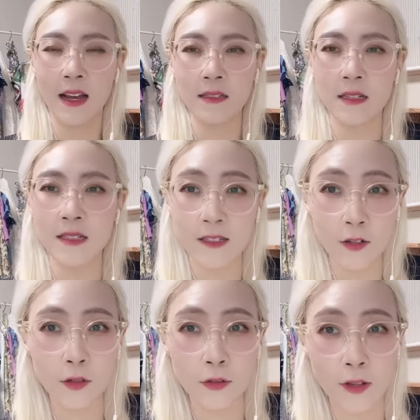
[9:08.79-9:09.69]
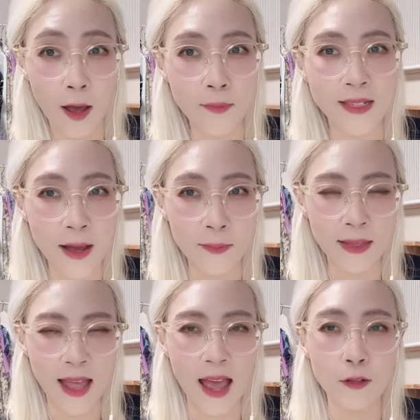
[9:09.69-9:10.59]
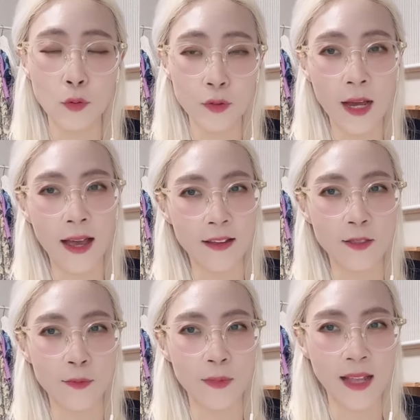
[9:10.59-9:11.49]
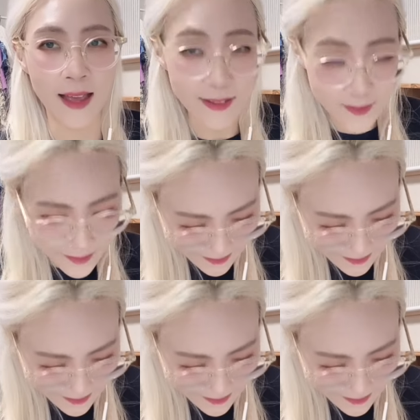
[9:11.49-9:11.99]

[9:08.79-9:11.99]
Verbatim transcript: 항상 시청해주셔서 감사합니다. 조작가였습니다.